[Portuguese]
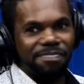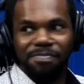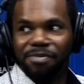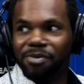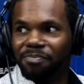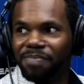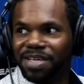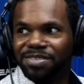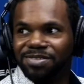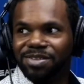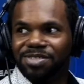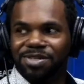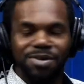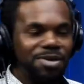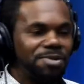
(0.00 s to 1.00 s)
O pastor
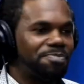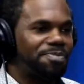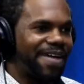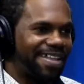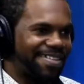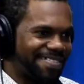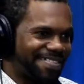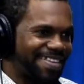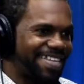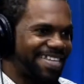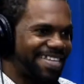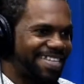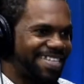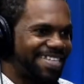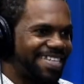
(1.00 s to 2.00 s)
John Kilpatrick.
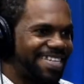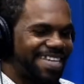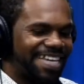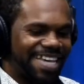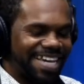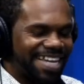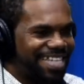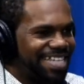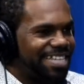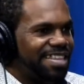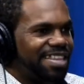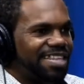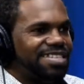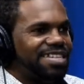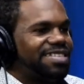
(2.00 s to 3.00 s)
A igreja dele
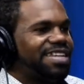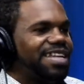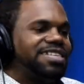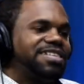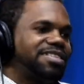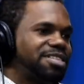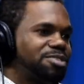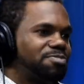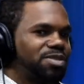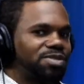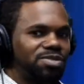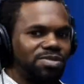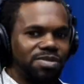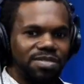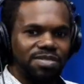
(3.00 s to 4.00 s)
tinha 300
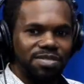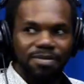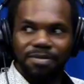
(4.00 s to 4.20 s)
pessoas.